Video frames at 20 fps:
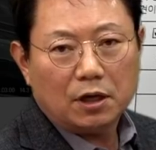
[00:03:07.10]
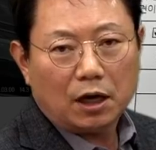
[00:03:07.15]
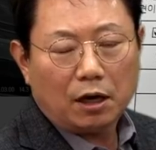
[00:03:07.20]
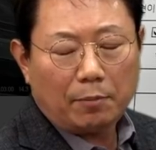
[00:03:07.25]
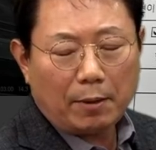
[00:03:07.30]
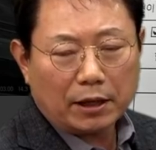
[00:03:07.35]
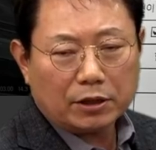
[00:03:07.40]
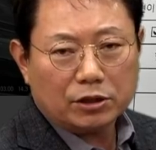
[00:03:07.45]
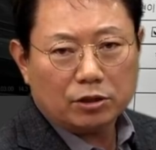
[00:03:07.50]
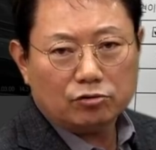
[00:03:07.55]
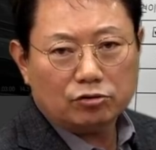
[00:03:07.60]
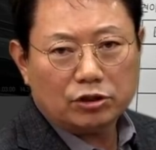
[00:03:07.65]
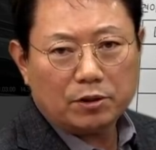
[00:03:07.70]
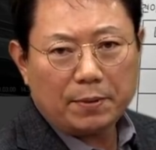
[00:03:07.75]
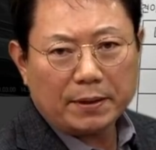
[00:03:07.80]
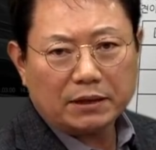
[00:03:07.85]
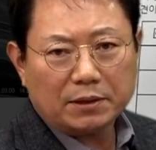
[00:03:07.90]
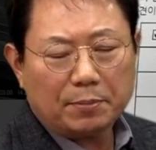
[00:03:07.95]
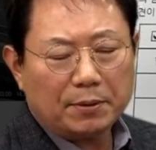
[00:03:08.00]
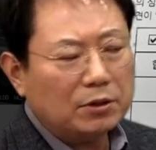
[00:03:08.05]
아 밖에 그럴 때
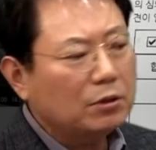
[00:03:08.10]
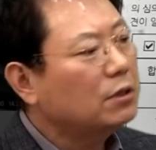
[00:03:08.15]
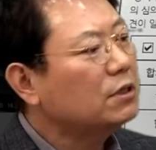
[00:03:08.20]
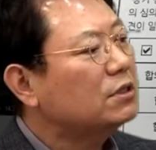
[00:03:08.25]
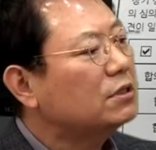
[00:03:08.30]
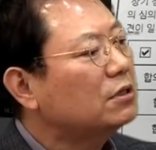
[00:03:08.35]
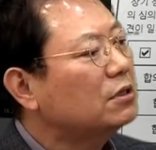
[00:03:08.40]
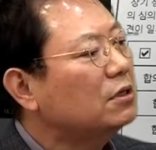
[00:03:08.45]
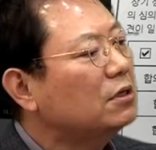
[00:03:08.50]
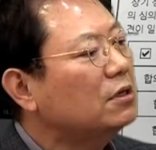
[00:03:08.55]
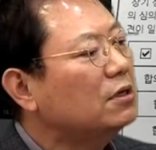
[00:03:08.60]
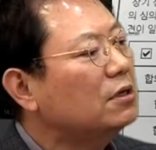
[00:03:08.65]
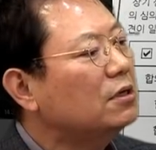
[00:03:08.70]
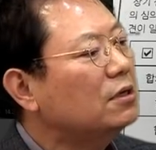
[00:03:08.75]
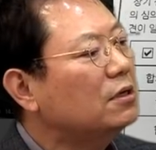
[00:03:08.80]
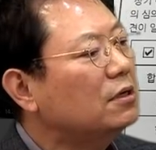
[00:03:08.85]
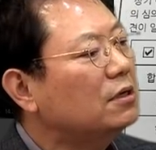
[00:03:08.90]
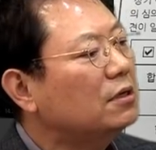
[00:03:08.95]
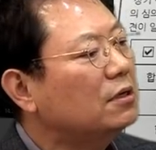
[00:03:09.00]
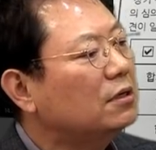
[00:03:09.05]
100개밖에 안
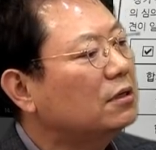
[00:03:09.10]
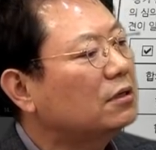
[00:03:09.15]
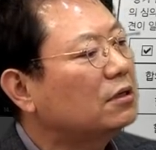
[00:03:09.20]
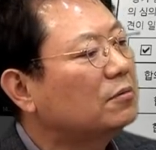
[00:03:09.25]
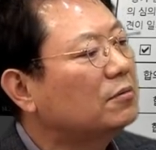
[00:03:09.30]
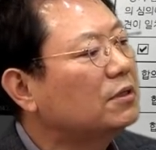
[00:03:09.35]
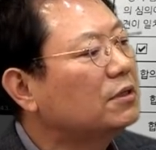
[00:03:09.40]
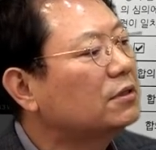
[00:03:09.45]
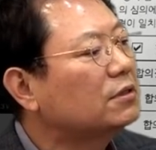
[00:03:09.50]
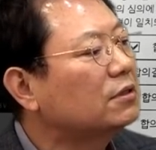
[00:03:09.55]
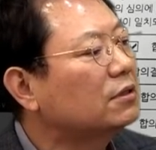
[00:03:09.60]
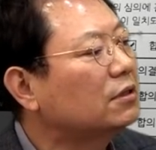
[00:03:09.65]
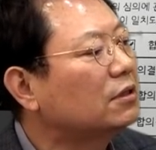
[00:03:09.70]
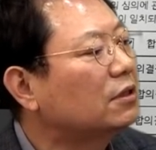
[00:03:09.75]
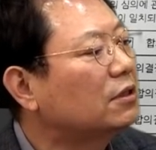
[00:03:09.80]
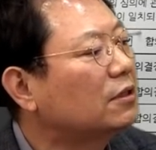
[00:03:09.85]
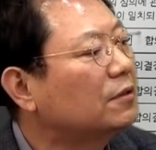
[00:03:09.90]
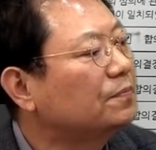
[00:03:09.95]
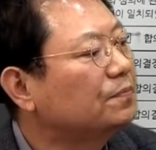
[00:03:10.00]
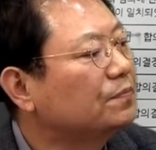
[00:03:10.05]
했어.
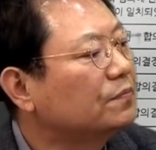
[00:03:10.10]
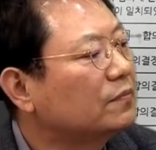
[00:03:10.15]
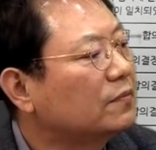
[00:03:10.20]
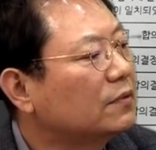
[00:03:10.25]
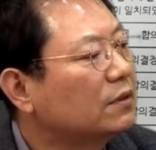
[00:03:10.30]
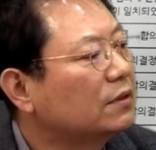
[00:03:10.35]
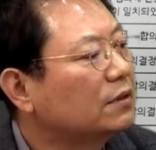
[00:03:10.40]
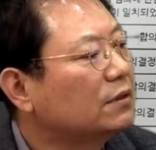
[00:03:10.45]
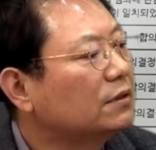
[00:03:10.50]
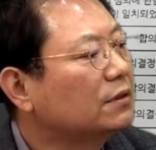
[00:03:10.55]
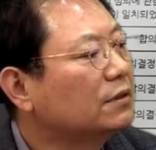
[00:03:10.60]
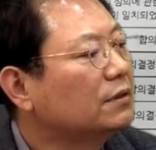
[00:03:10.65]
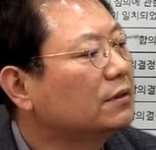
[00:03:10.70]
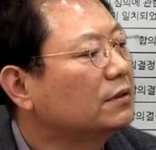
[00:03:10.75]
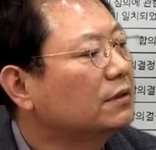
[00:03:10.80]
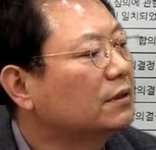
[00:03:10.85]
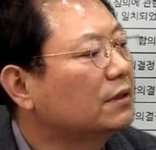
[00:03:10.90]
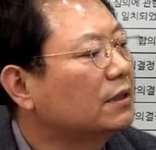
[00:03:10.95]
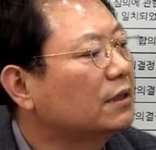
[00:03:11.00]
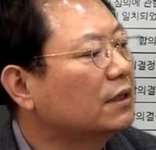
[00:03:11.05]
그러면서
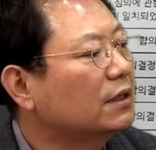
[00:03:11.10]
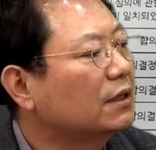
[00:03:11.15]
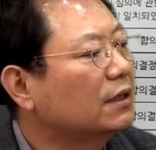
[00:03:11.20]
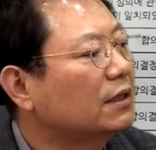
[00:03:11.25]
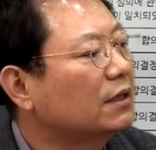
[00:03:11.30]
예.